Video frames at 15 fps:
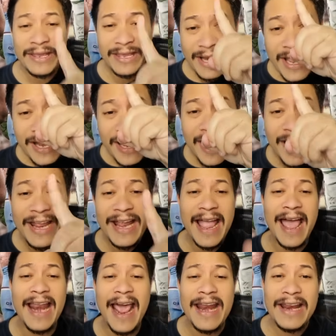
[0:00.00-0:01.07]
จะเลือกเออร์ลิง
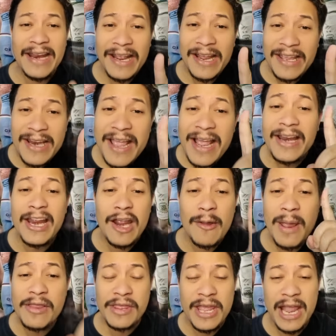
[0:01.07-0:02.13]
ฮาแลนด์หรือจะเลือกลีเน
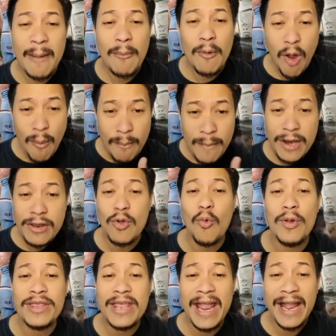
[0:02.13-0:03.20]
เมสซี่ครับคอมเมนต์ส่ง
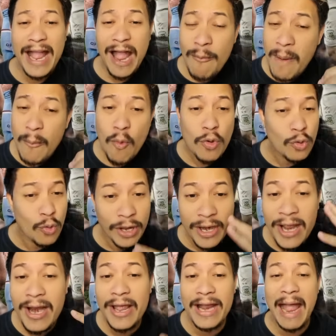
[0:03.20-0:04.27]
หัวใจเข้ามาพูดคุย
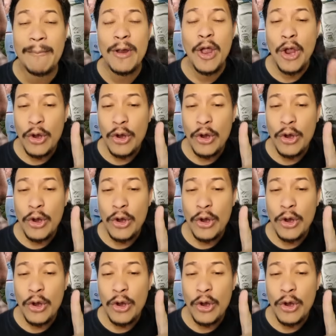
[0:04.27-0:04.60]
ได้เลยครับ